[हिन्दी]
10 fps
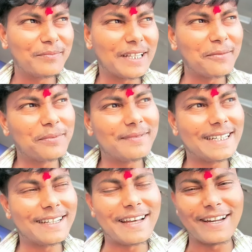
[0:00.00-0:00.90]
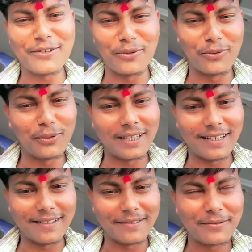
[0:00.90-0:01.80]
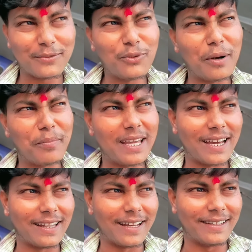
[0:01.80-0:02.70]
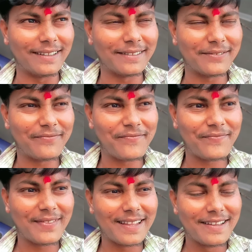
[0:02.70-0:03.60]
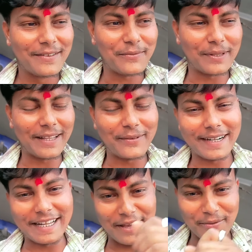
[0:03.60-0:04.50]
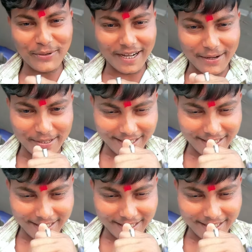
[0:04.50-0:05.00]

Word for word: मतलब किरदार जो हो है ना वो हमें याद आई है मतलब एक टाइम हो रहा